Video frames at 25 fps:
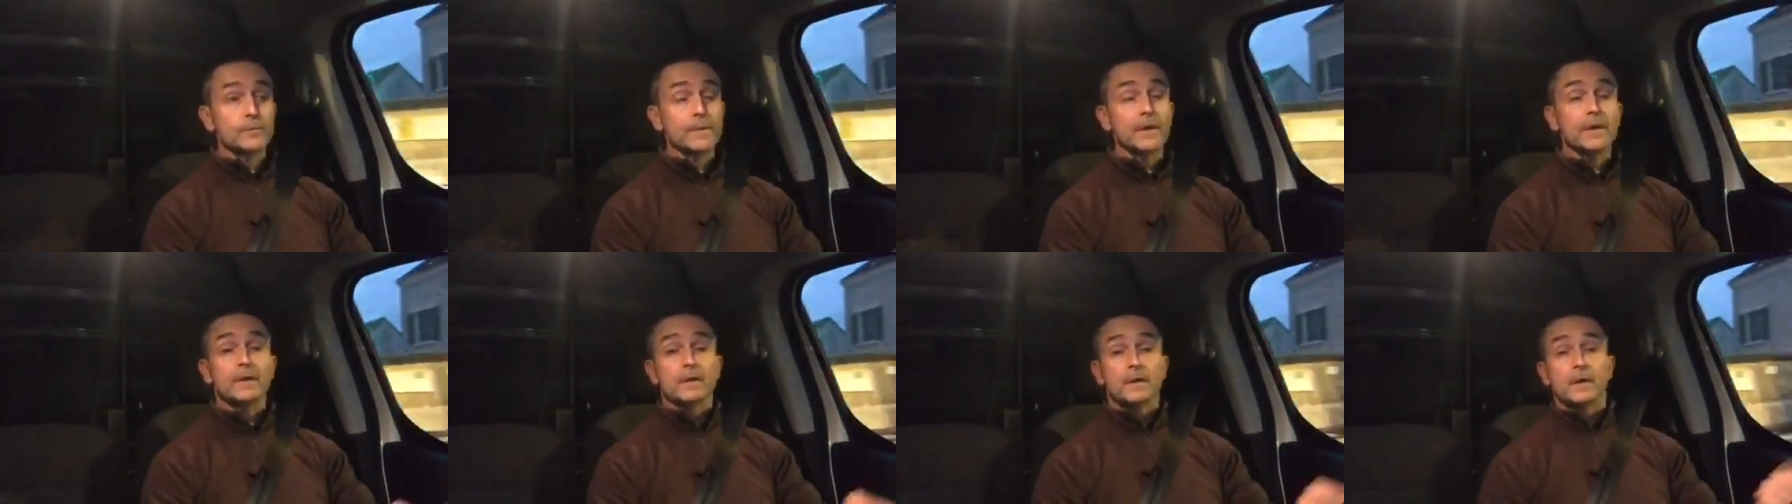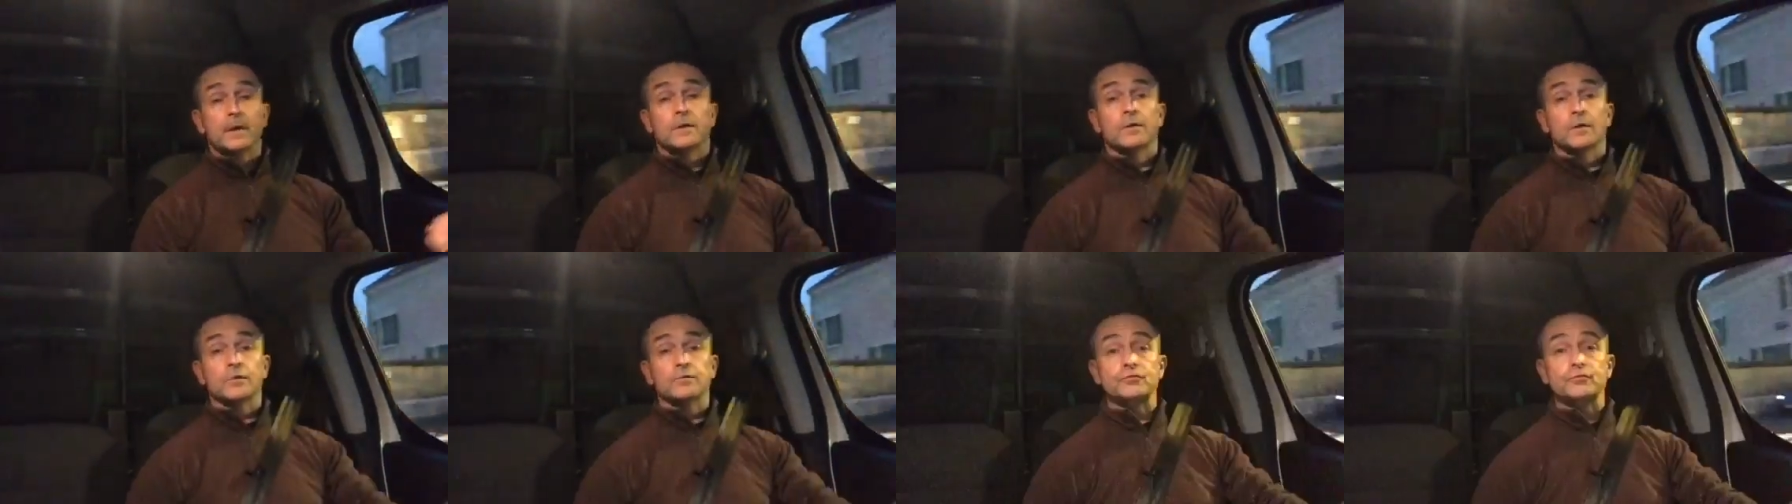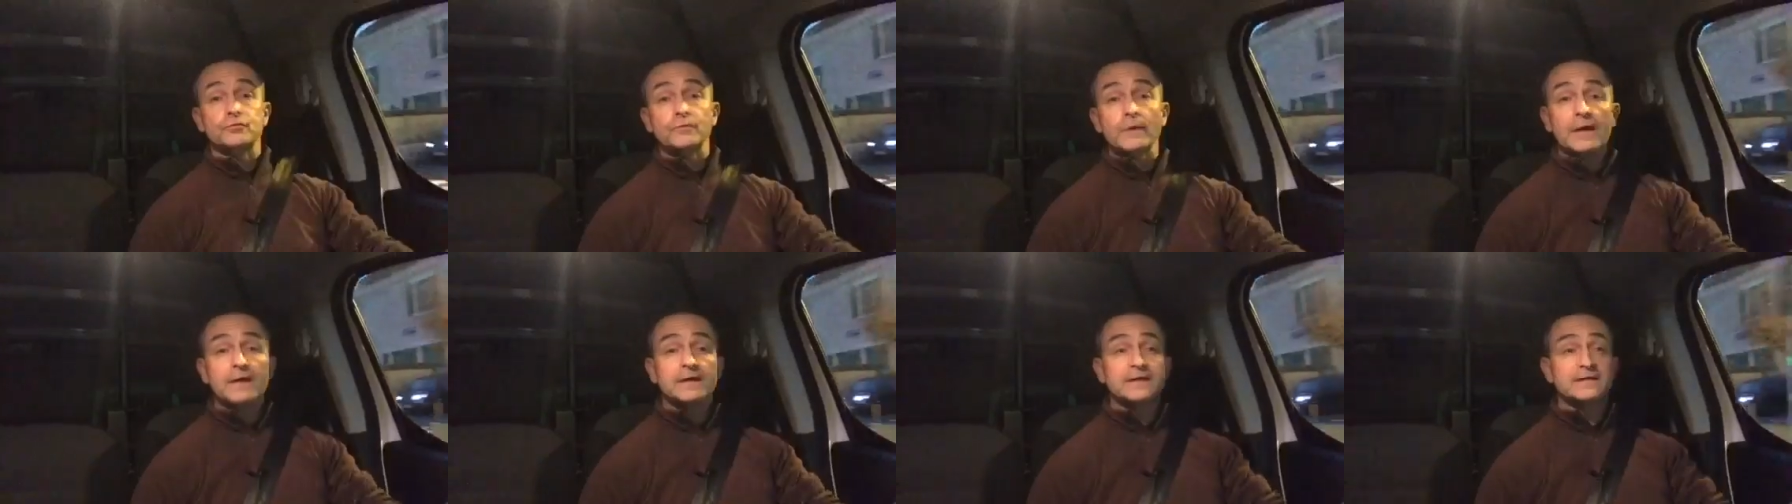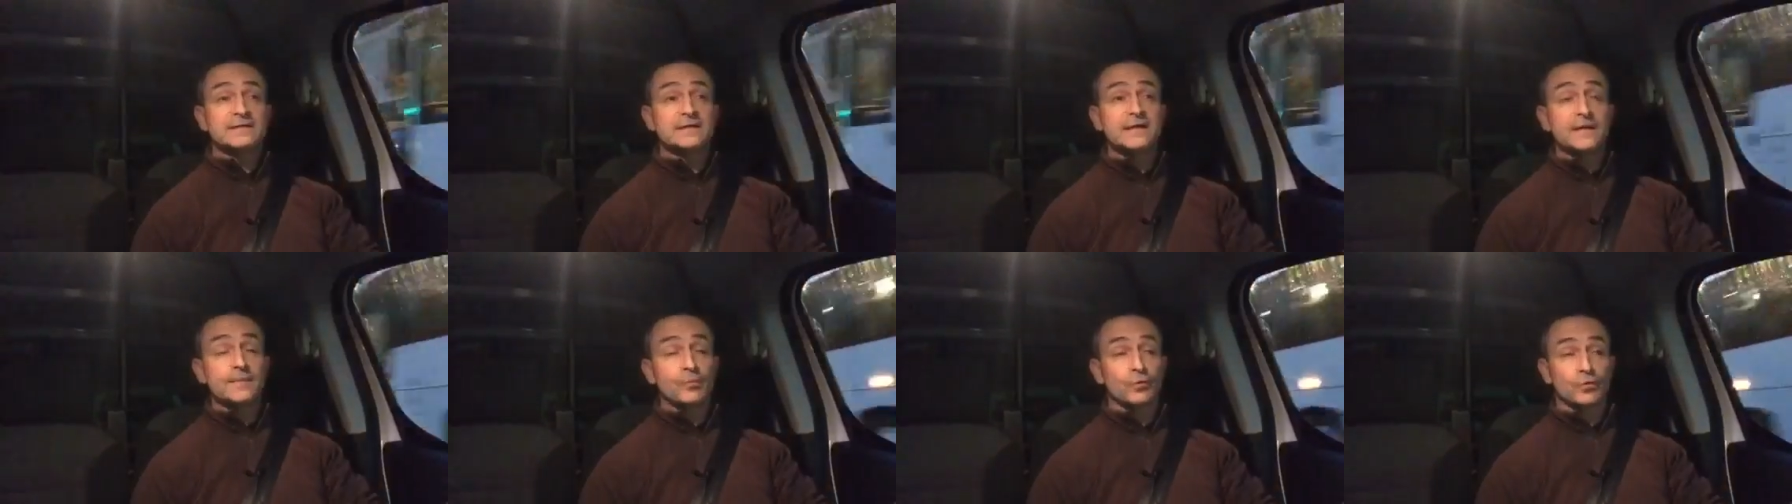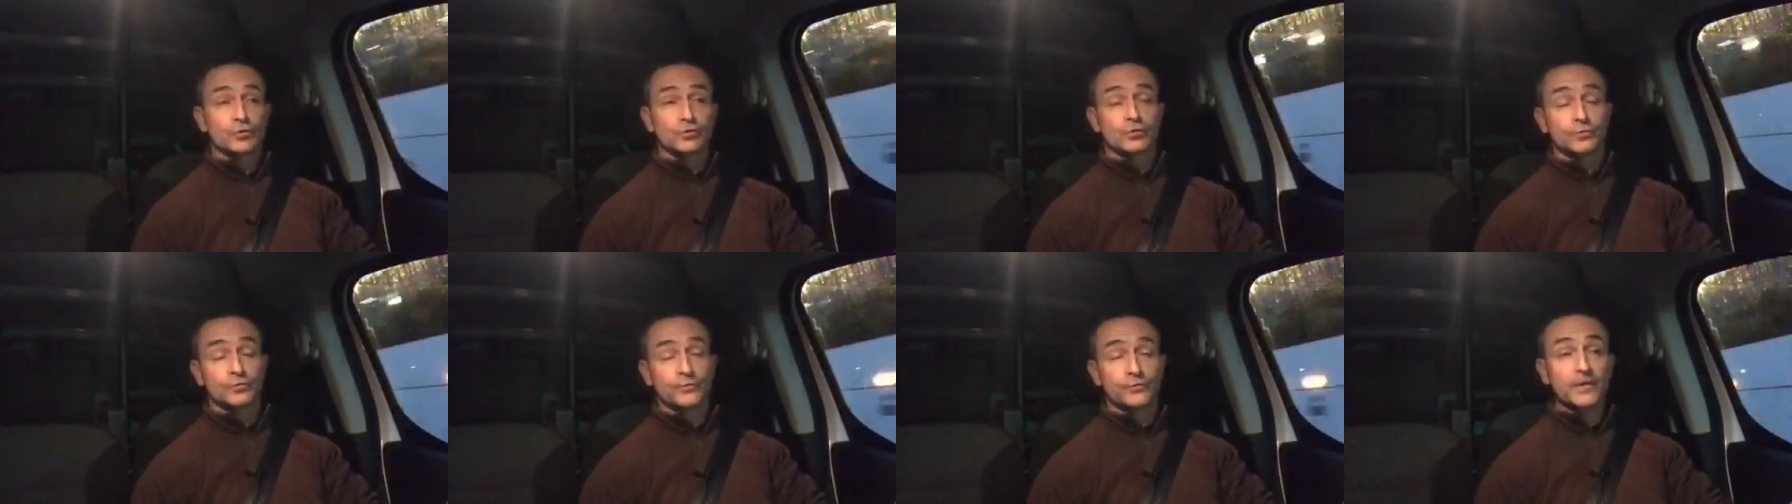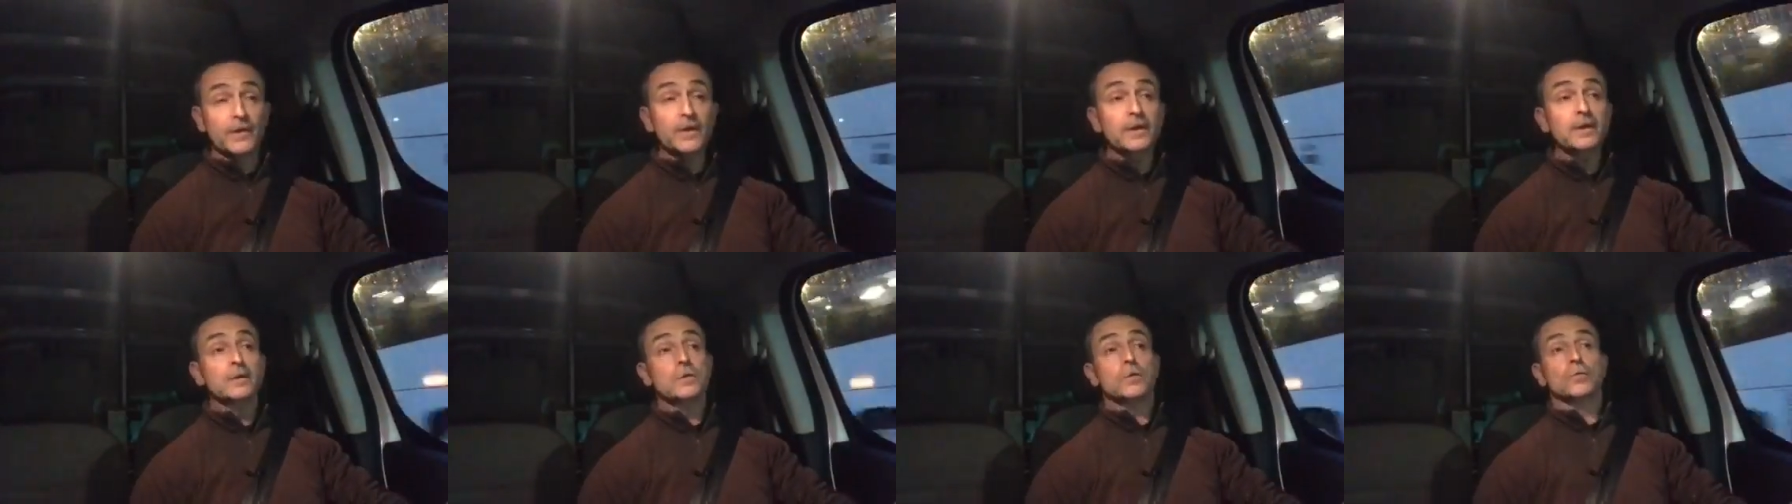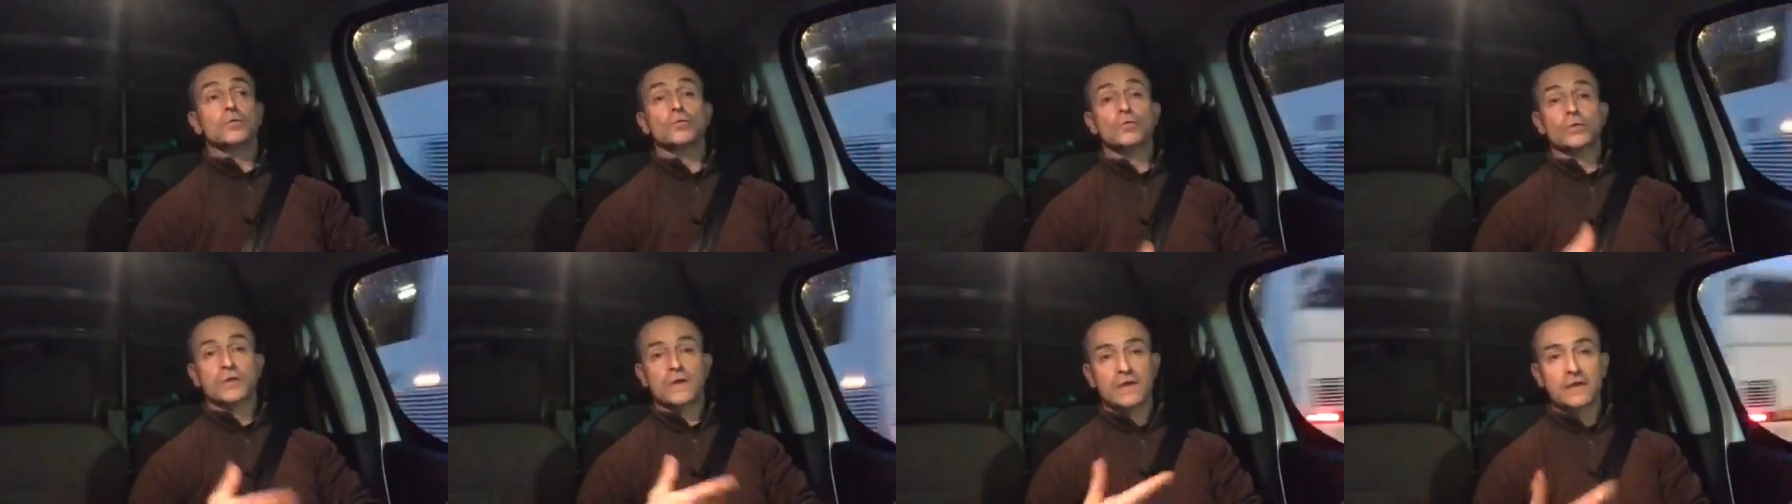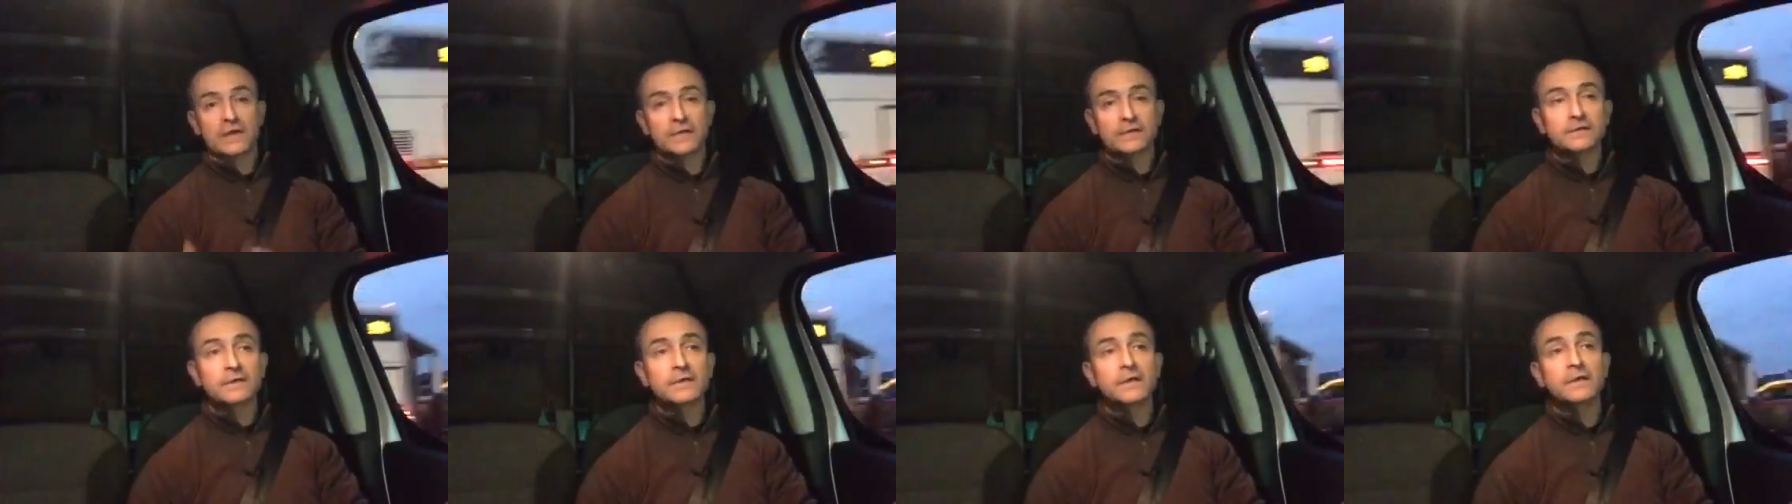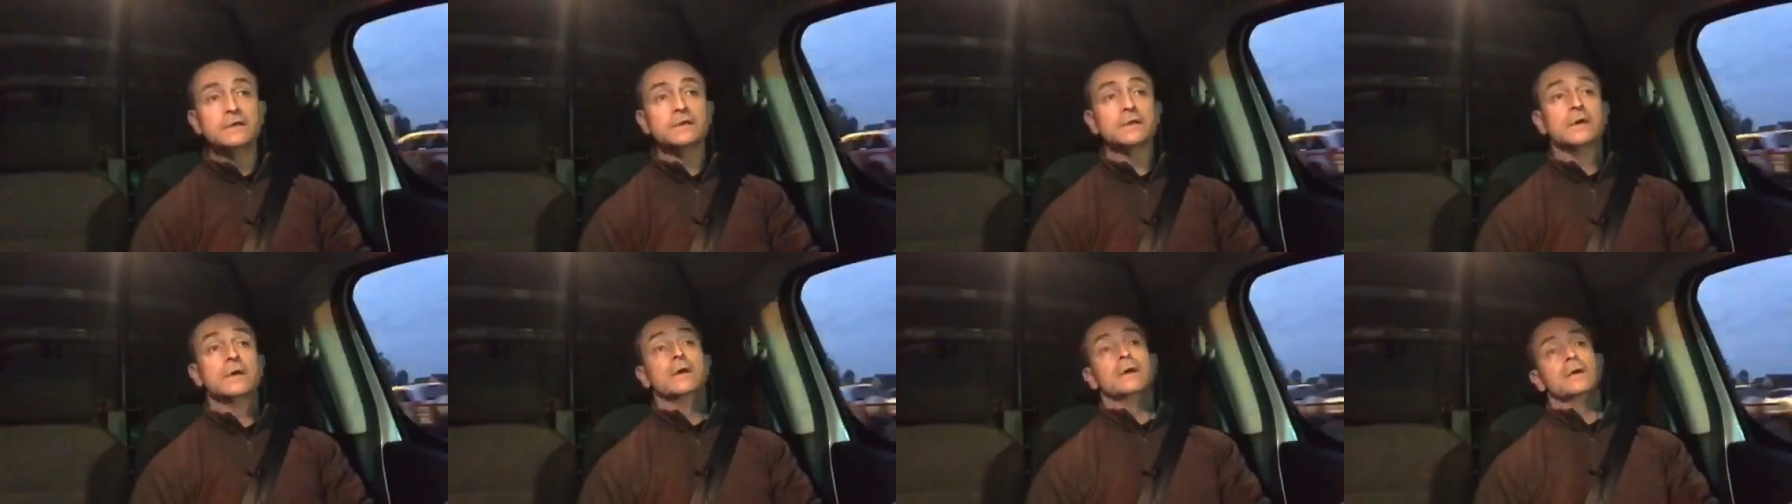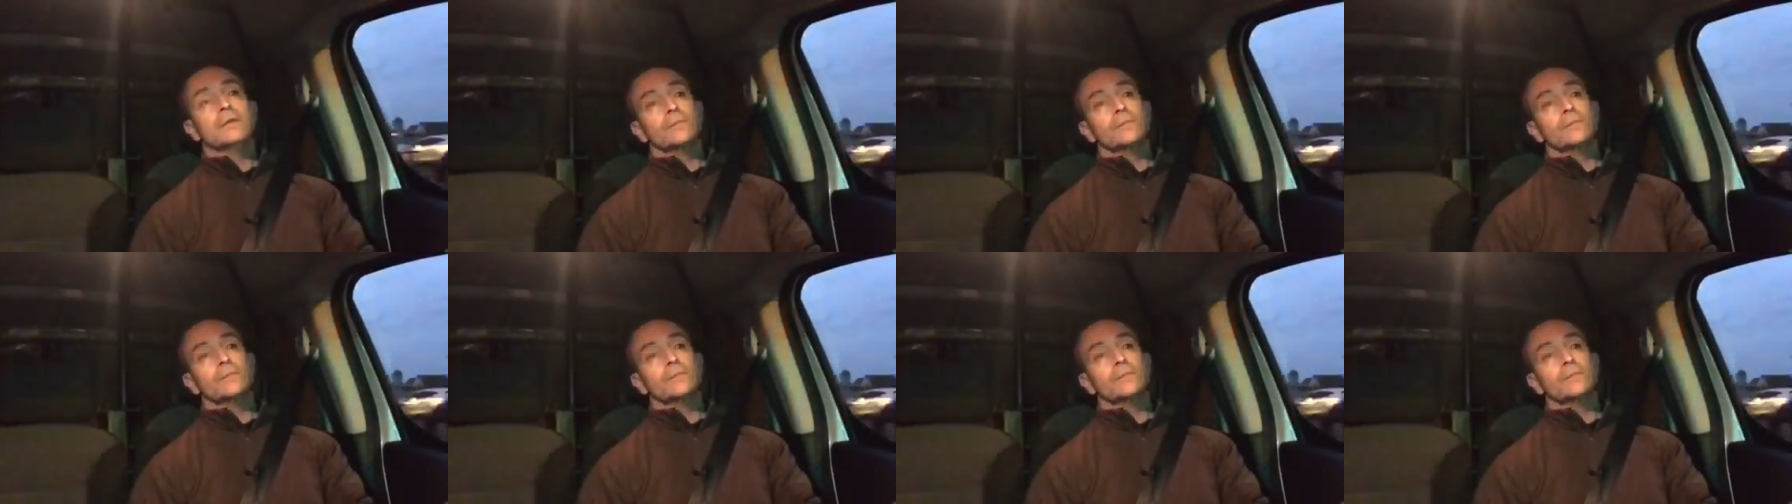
mais quand tu as que ça pour chauffer ou l'électrique,